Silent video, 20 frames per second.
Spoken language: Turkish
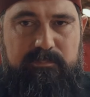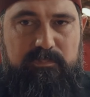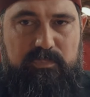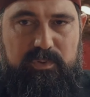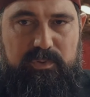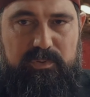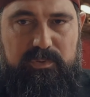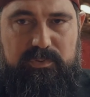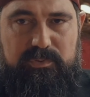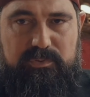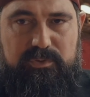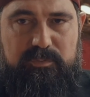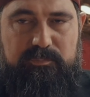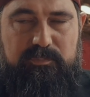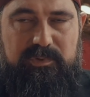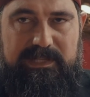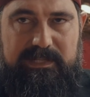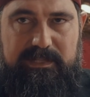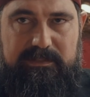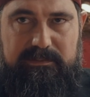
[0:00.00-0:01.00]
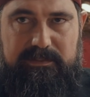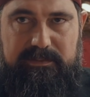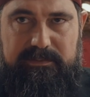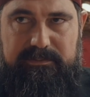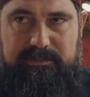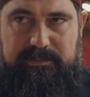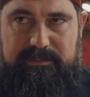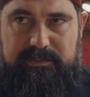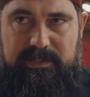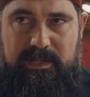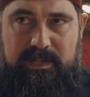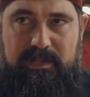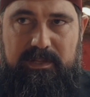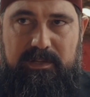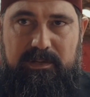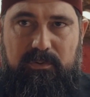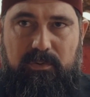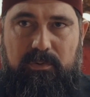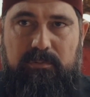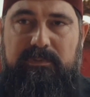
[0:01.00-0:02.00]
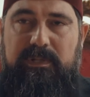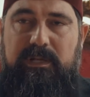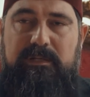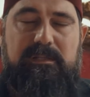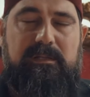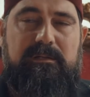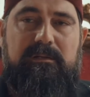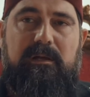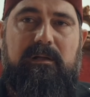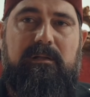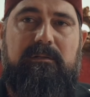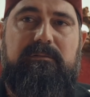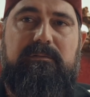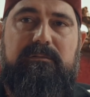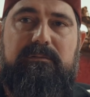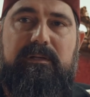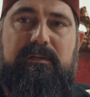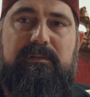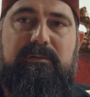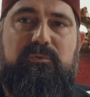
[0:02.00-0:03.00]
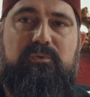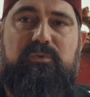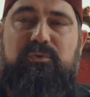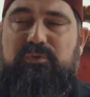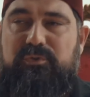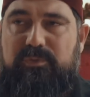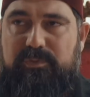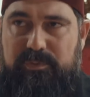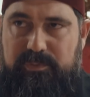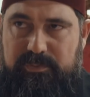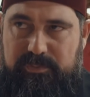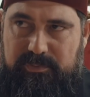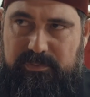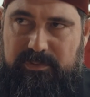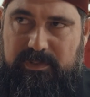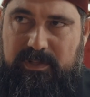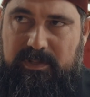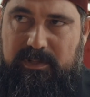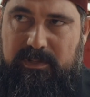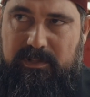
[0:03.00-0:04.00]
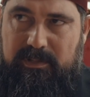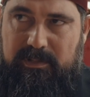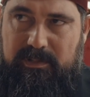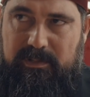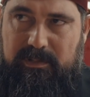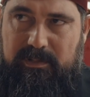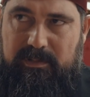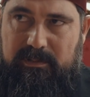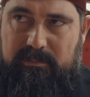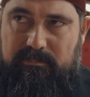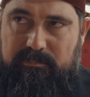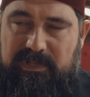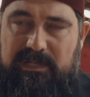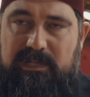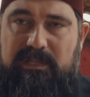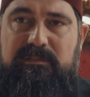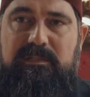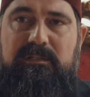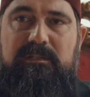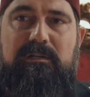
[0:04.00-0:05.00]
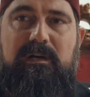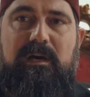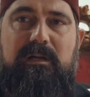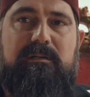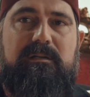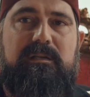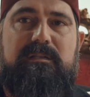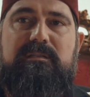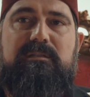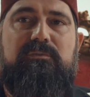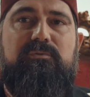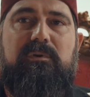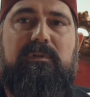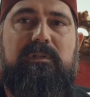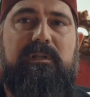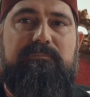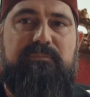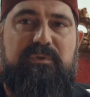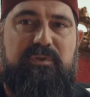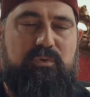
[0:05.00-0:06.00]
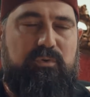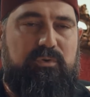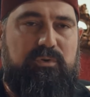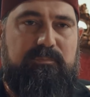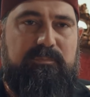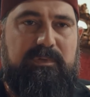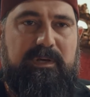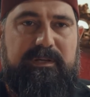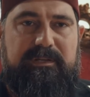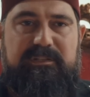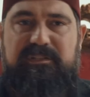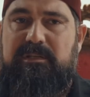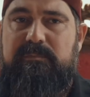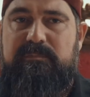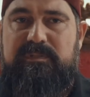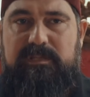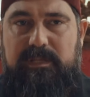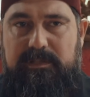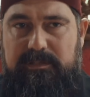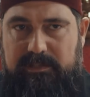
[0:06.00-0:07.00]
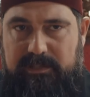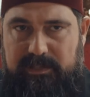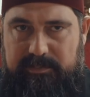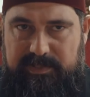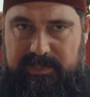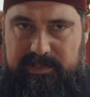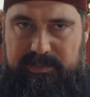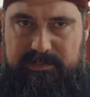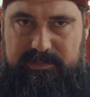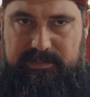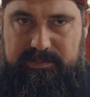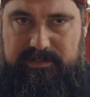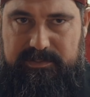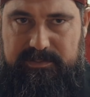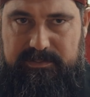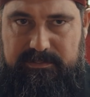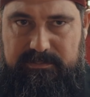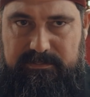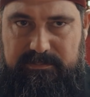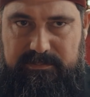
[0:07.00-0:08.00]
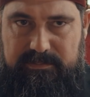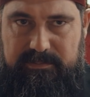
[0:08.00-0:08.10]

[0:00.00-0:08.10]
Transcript: en büyük gücü milletleridir. Onlardan aldıkları güçtür. Milleti arkasında olan bir hükümdarı kimse yıkamaz.